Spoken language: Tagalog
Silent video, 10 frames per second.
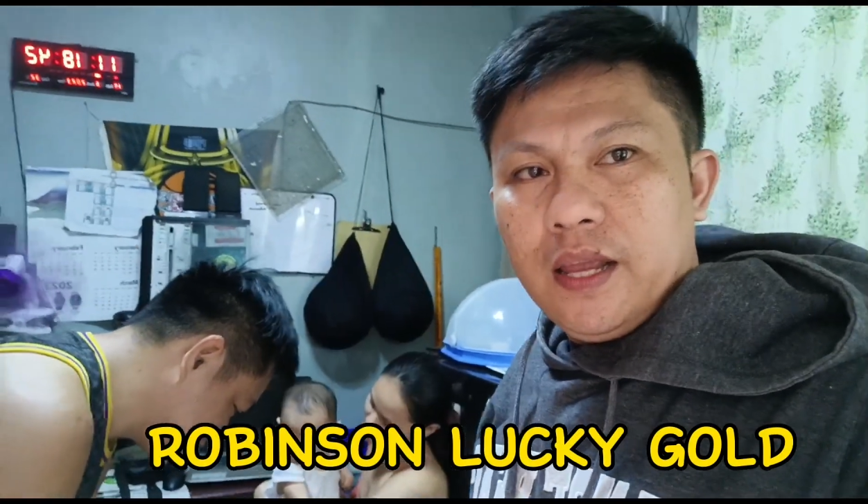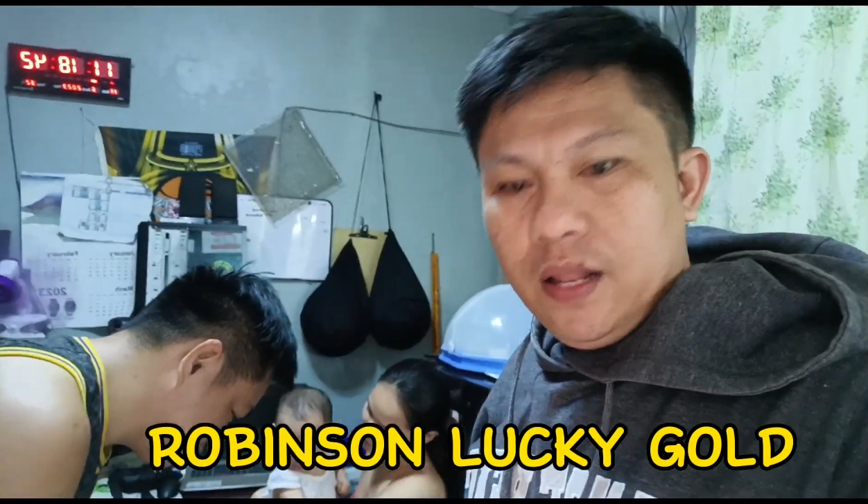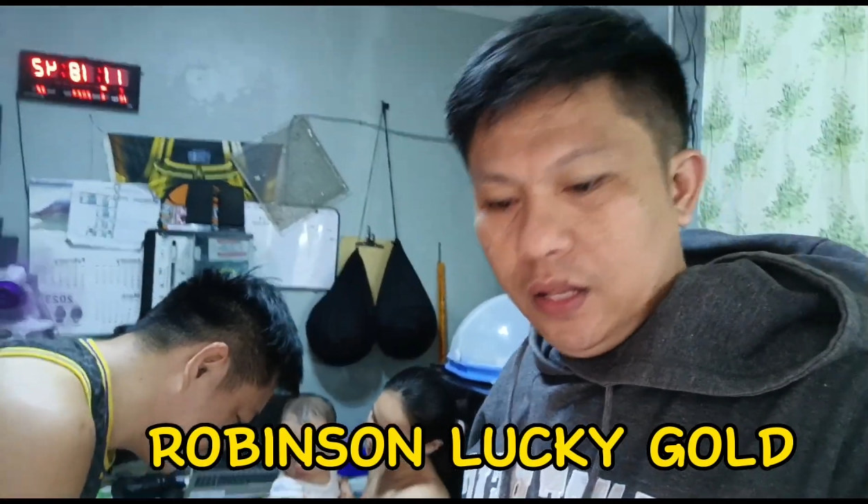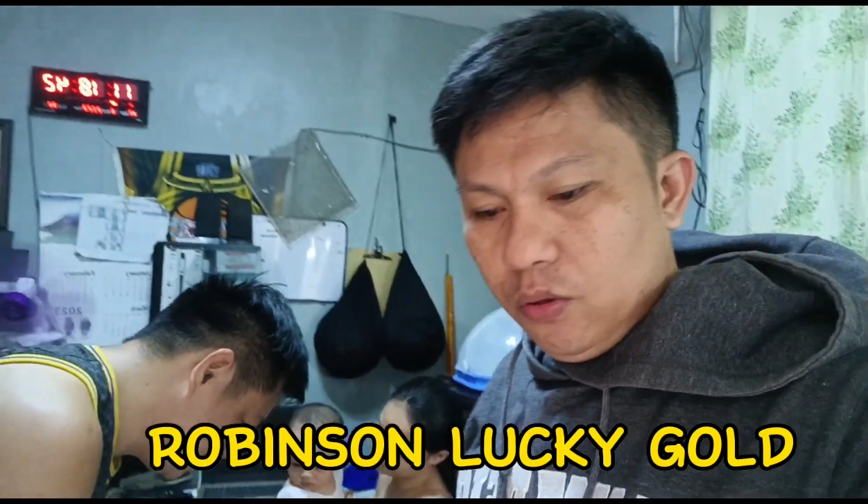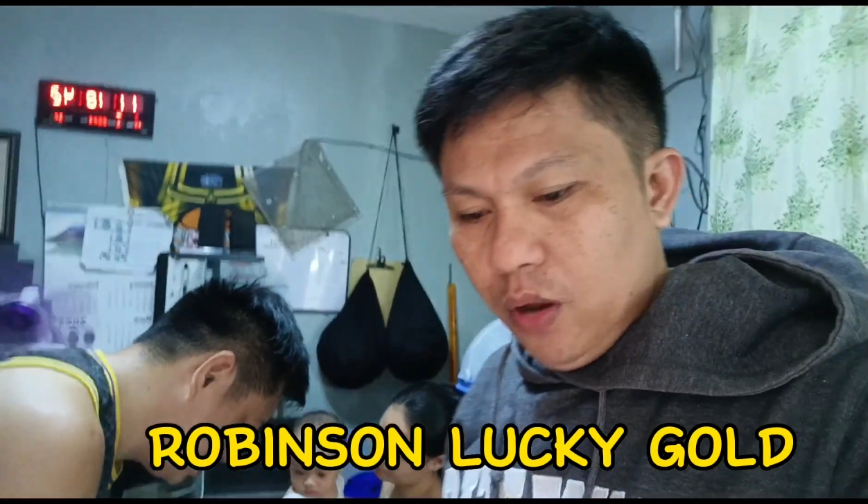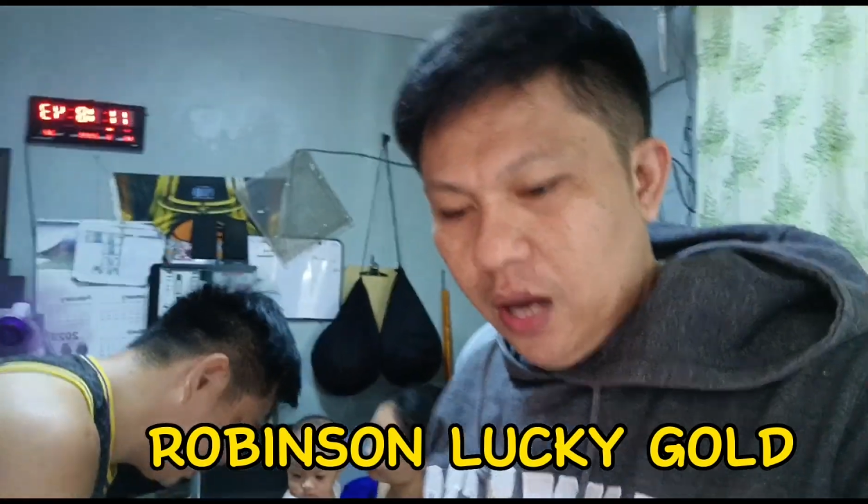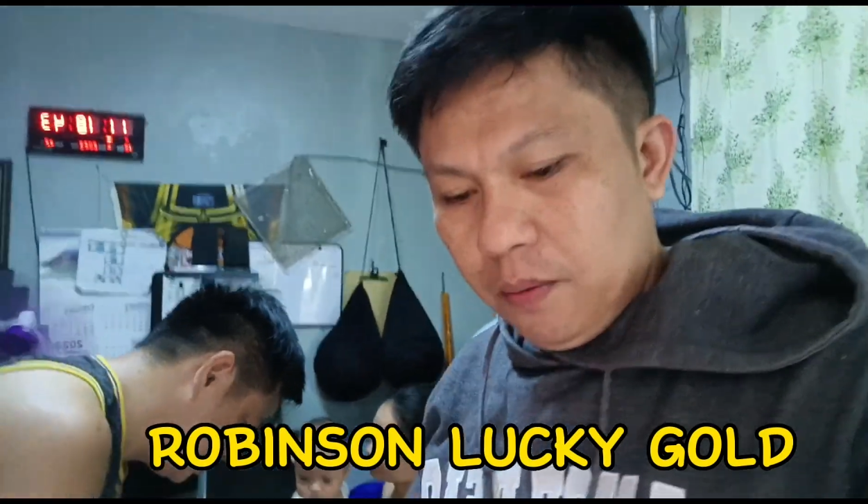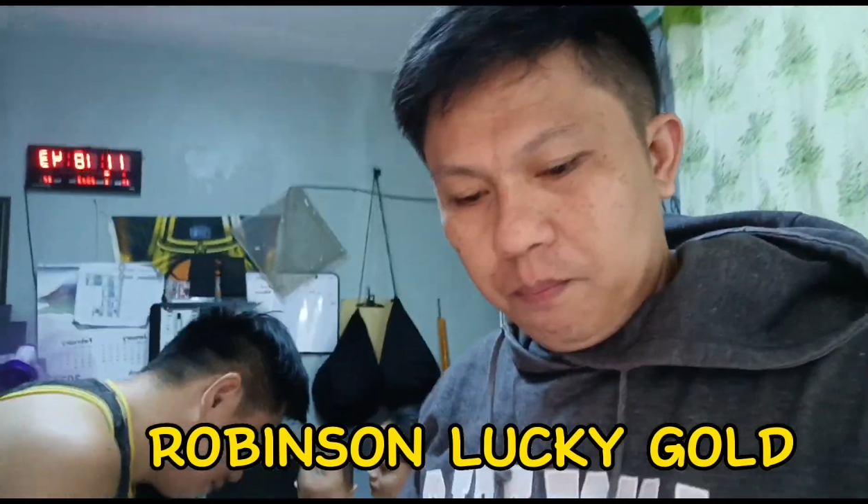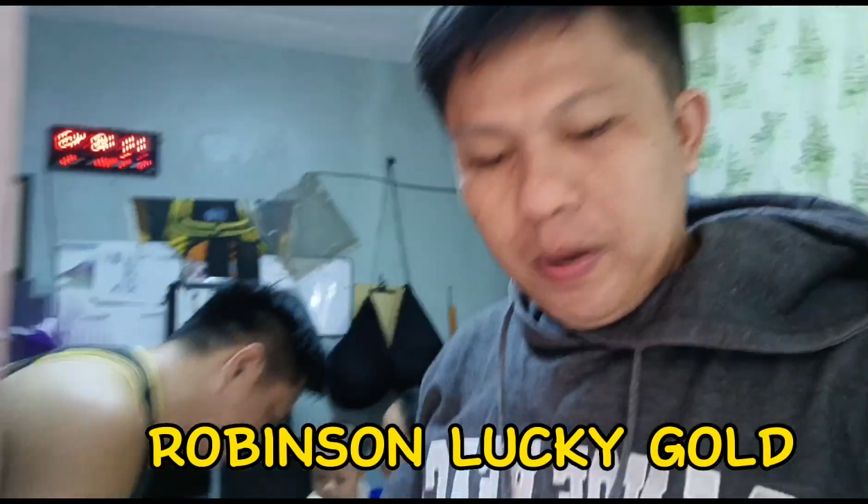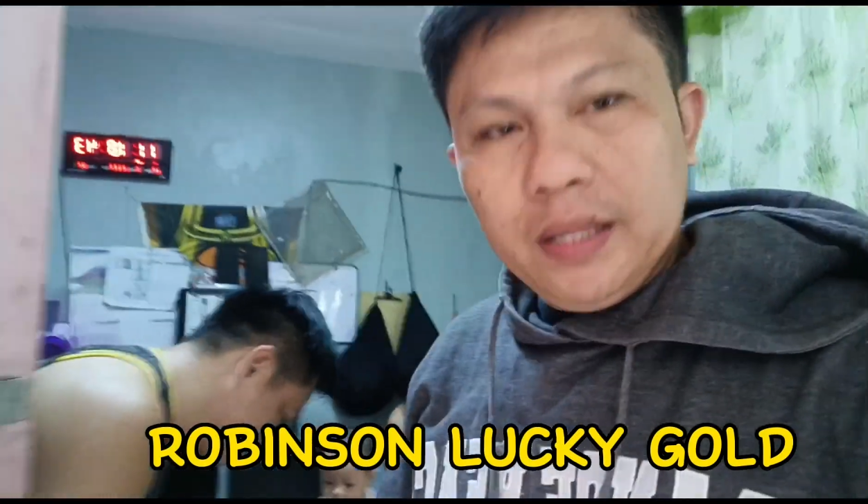Ayan, dito yung,
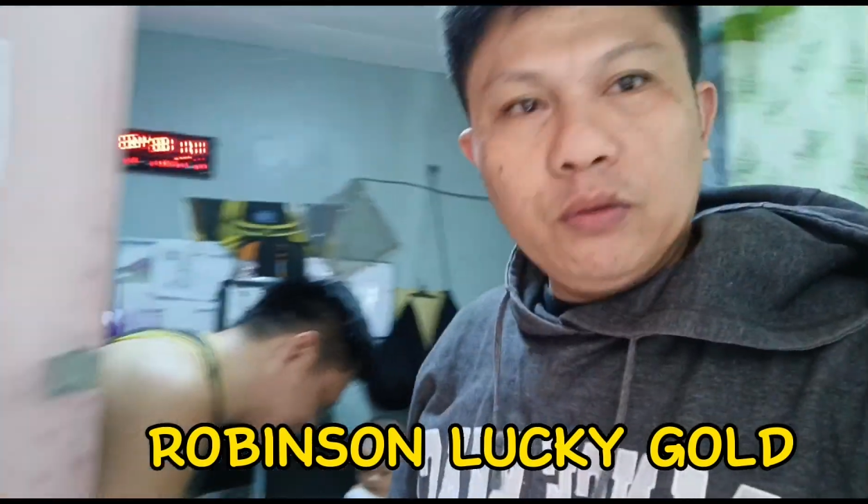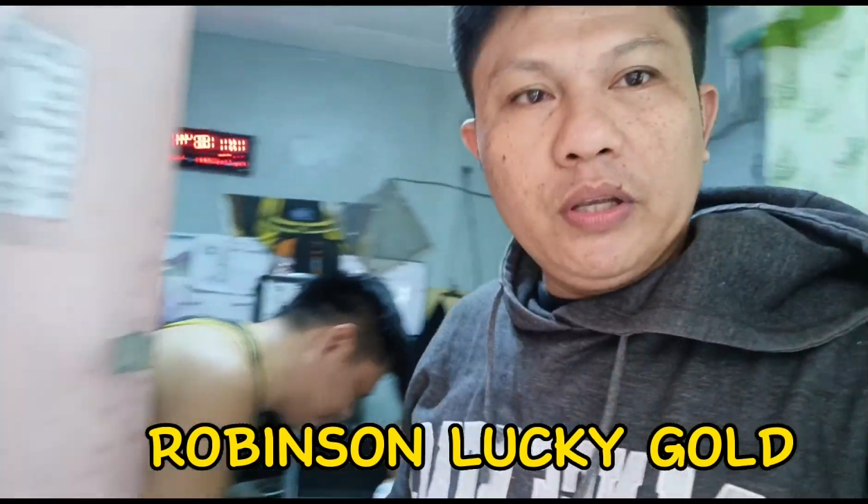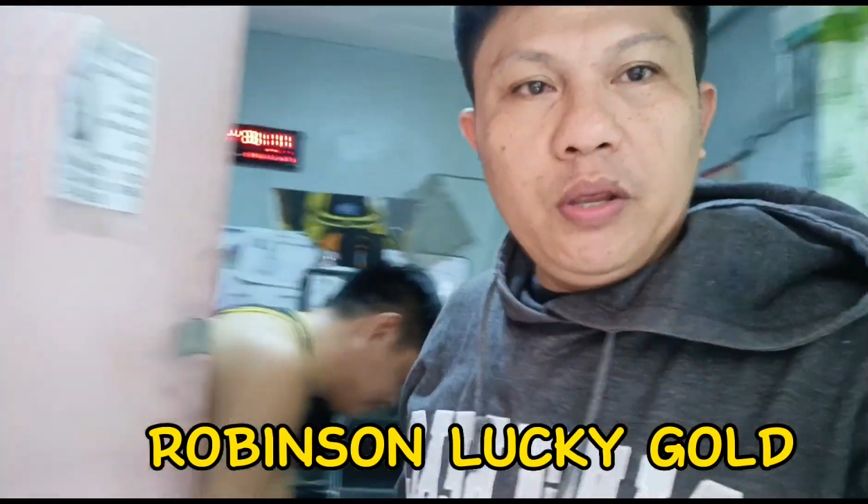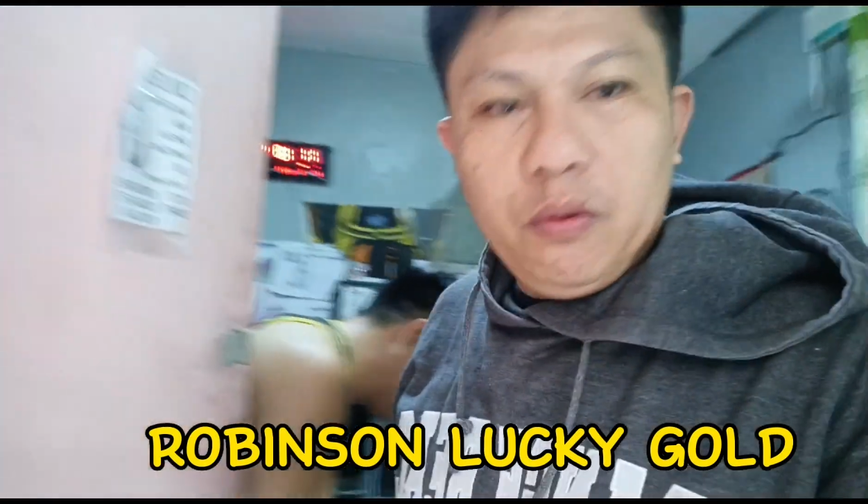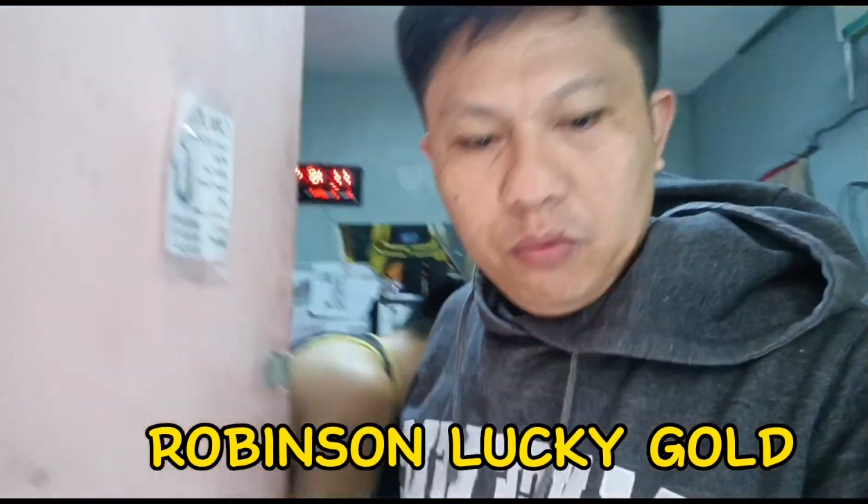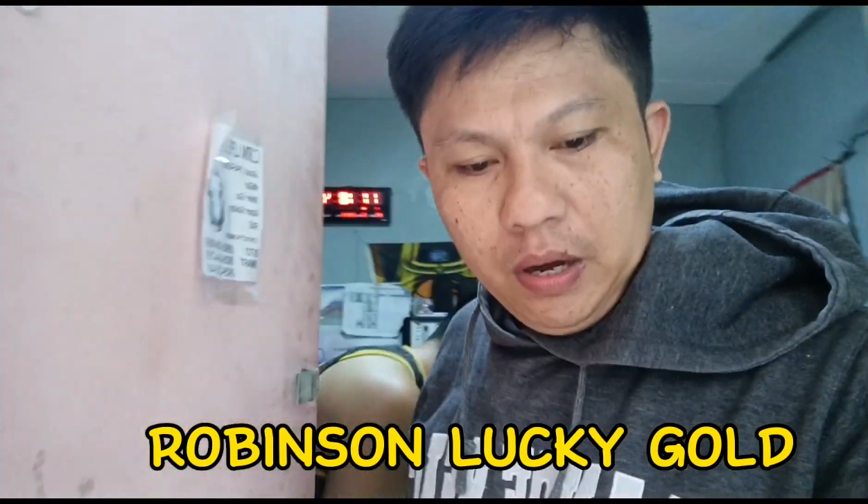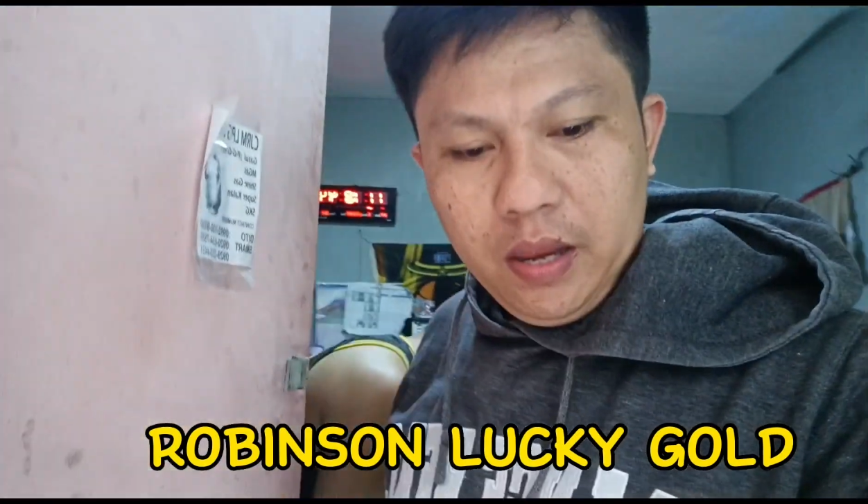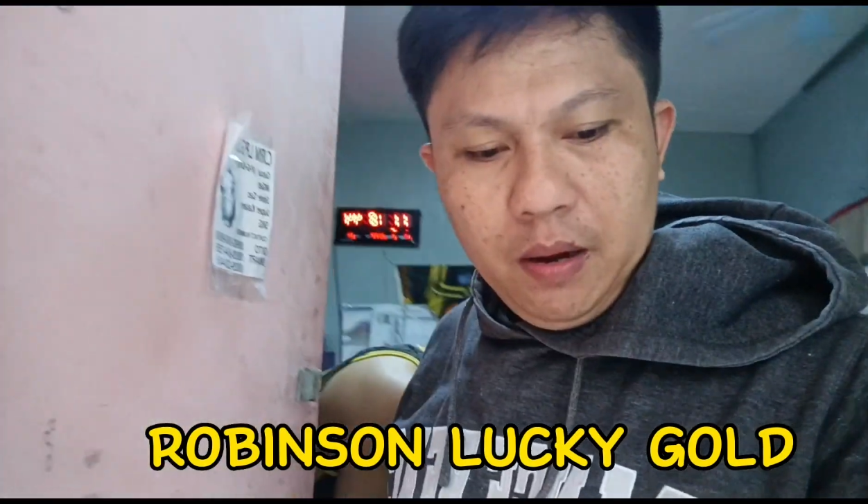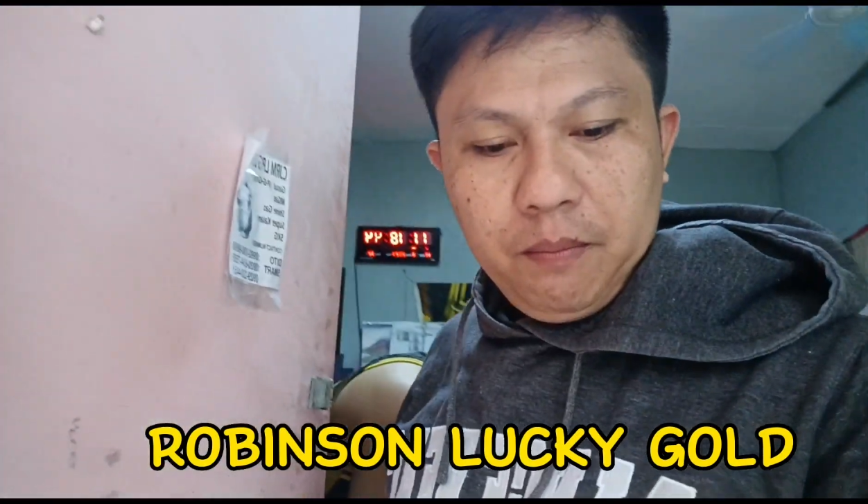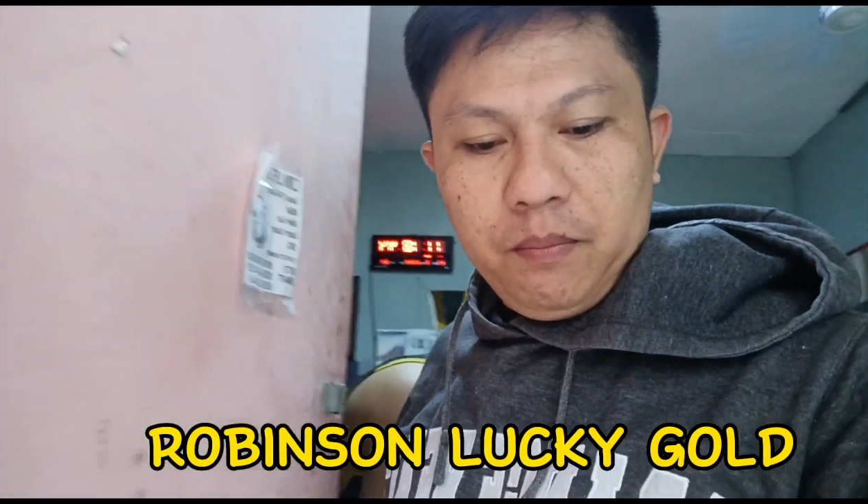uh, pakita ko sa inyo yung
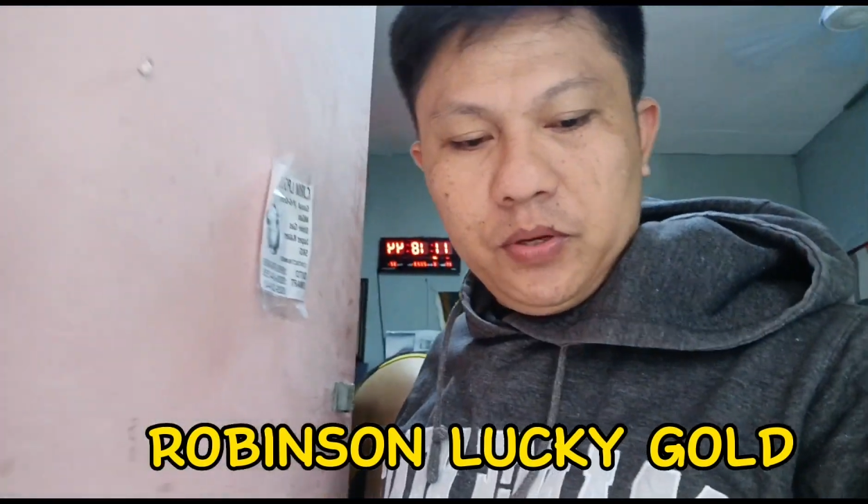kanyang